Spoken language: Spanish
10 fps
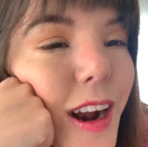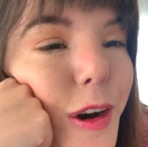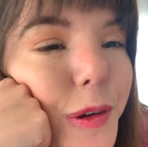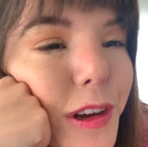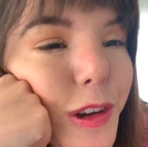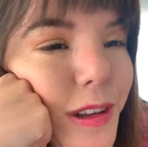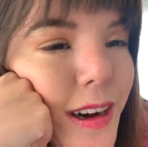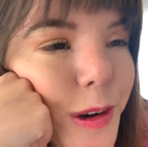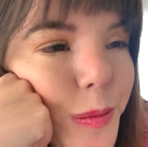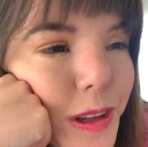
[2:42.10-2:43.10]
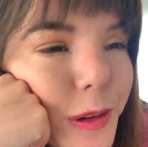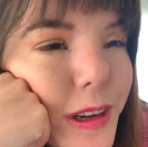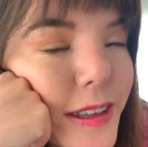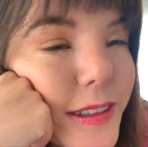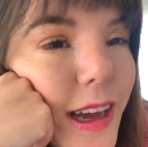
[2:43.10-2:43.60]
lo que yo te recomiendo
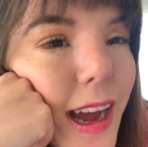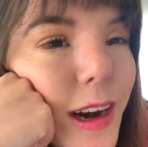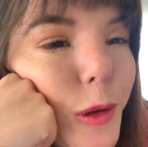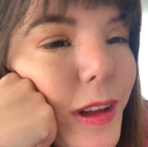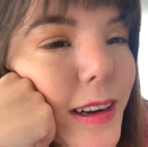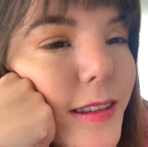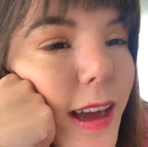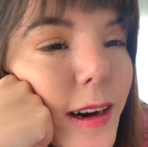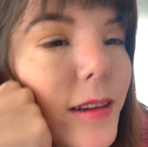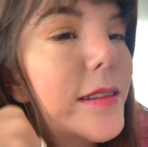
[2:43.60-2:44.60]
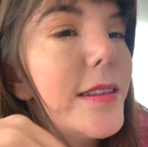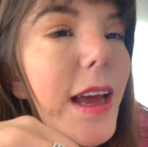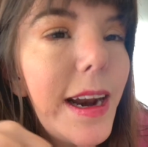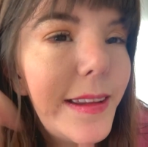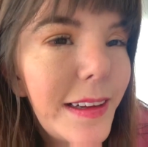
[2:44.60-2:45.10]
es que al utilizar sea
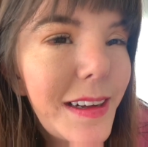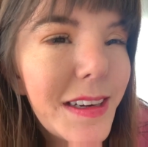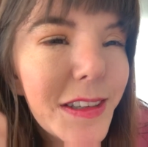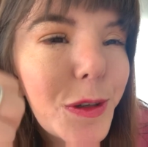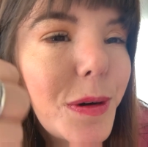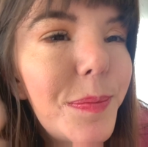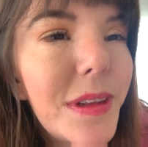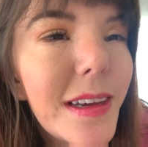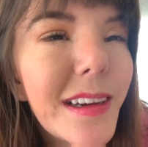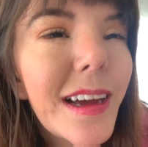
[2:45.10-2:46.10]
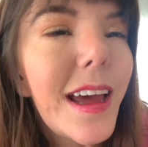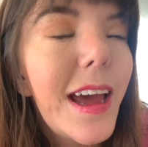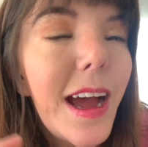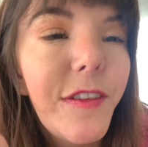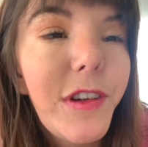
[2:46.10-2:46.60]
la técnica de scripting,
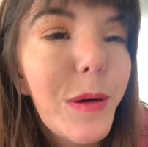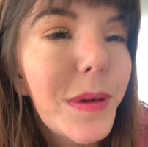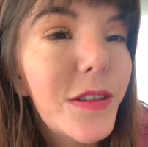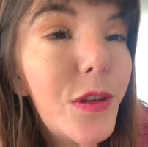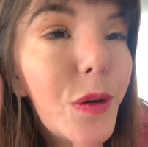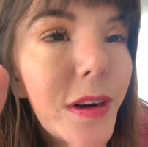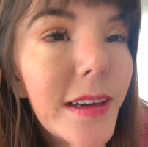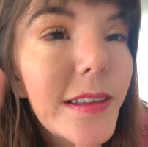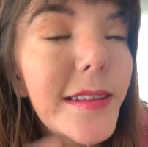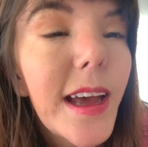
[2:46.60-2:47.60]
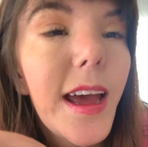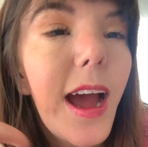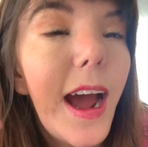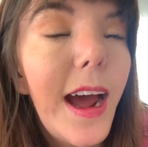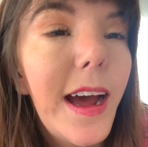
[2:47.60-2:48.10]
afirmaciones,
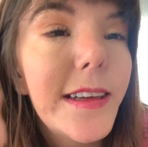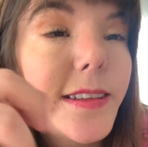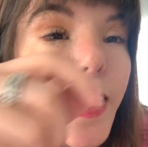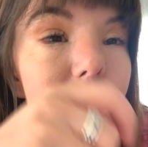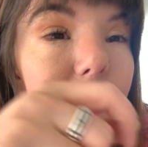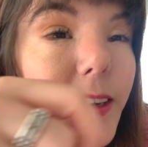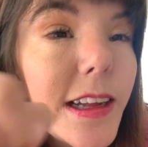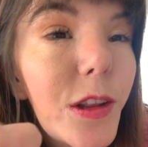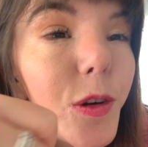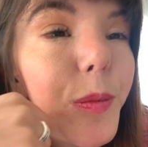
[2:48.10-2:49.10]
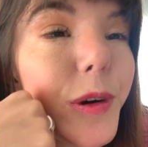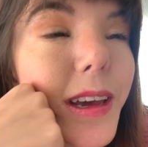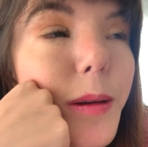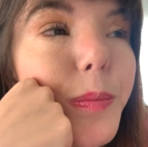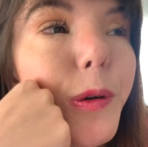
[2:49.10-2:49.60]
Ah, sea escrito, por
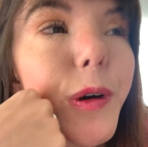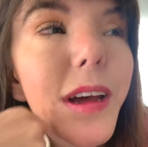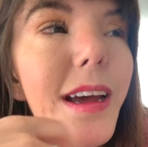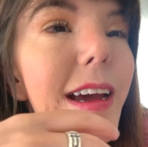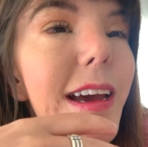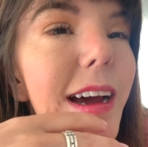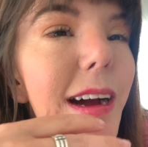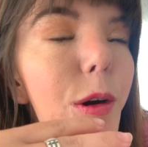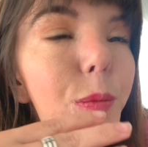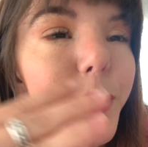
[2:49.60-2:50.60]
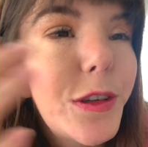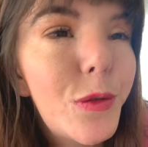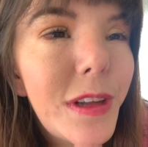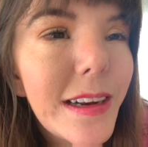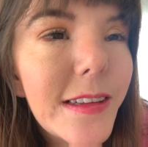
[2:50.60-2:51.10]
ejemplo, eh, lo puedes
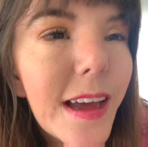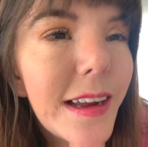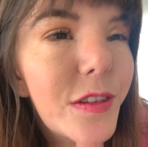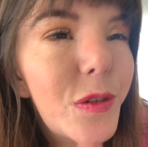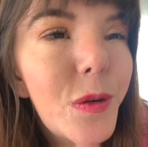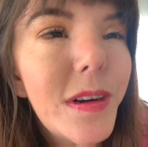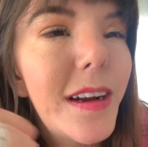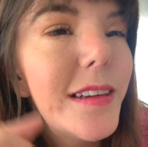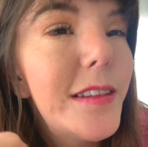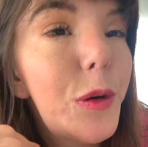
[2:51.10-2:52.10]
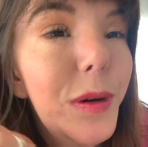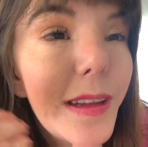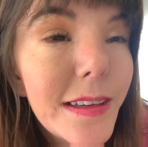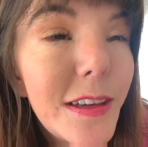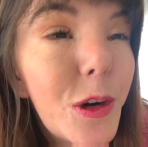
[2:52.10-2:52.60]
utilizar esto en el
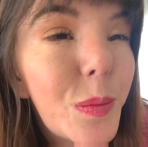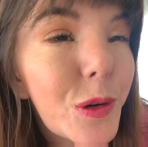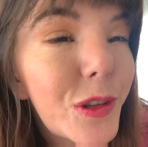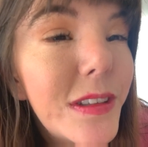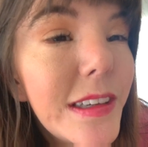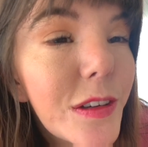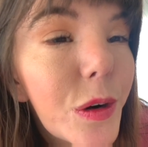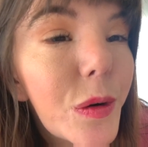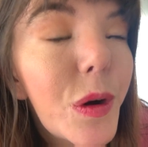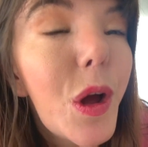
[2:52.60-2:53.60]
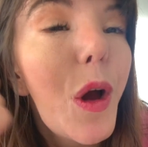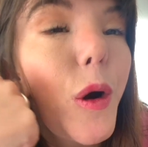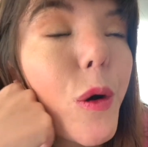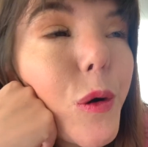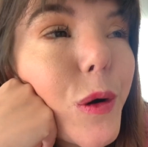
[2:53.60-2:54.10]
55 x 5
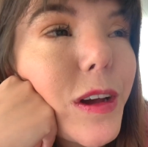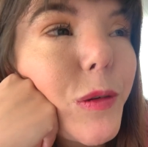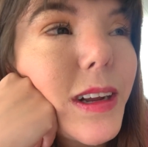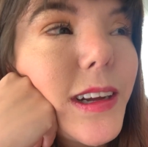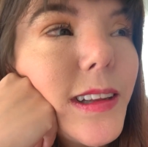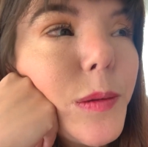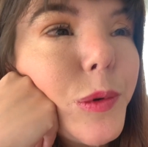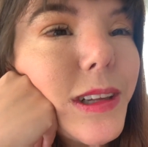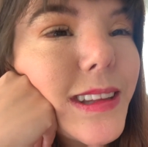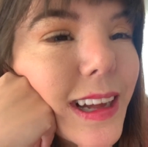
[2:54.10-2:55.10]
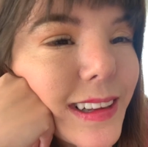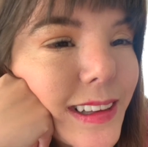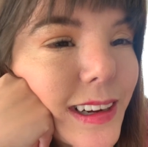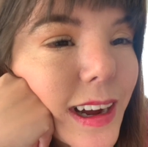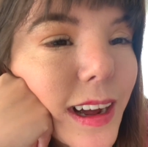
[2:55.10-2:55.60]
o en cualquier tipo de
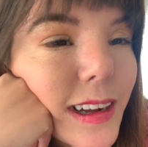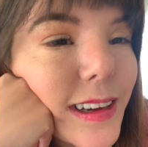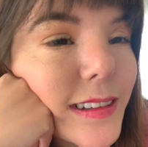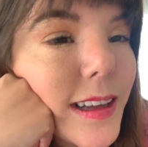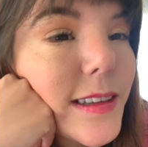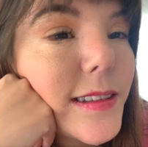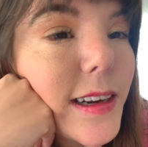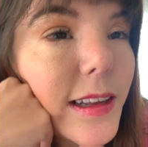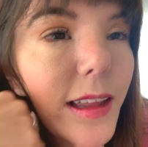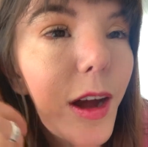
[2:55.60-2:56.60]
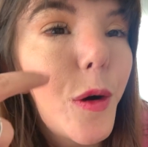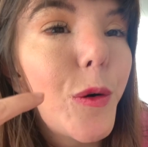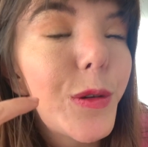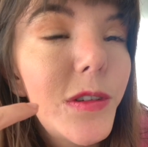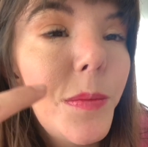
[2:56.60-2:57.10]
técnica que sea escrita
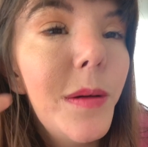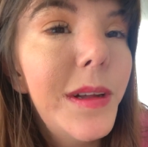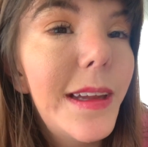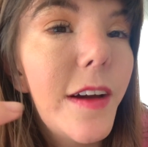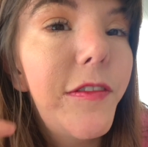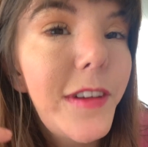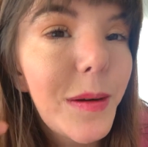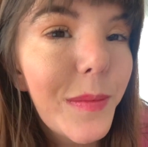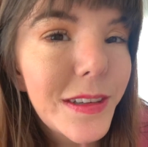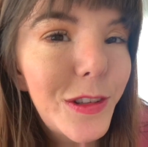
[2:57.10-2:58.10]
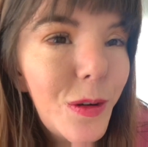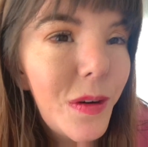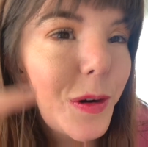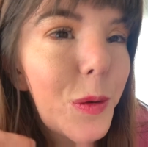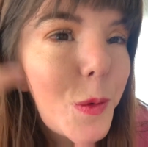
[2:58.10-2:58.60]
o simplemente
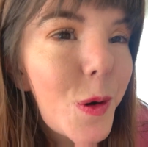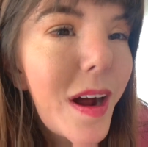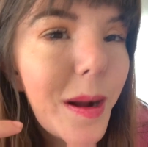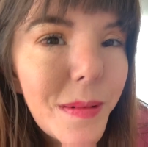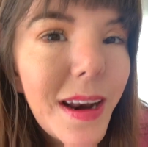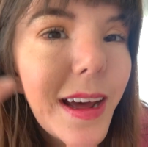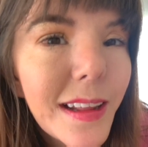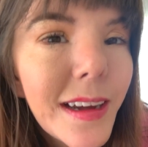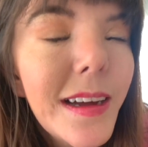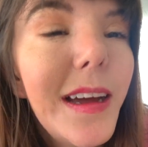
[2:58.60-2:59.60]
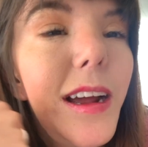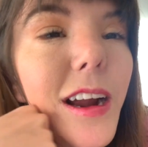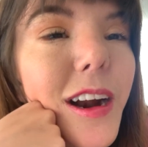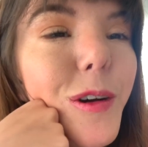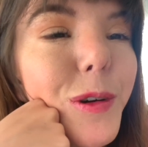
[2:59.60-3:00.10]
afirmación como hablada,
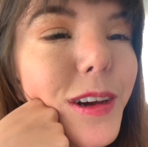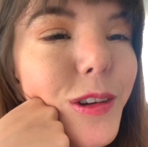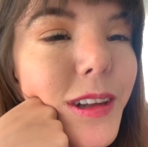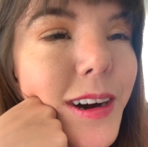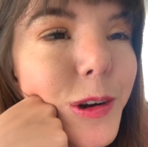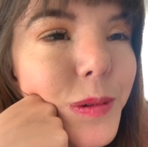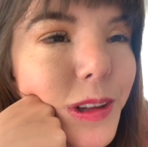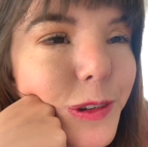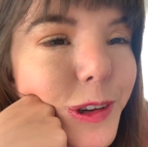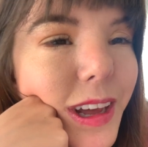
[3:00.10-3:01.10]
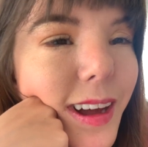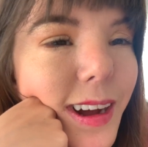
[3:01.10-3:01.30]
lo que yo te recomiendo que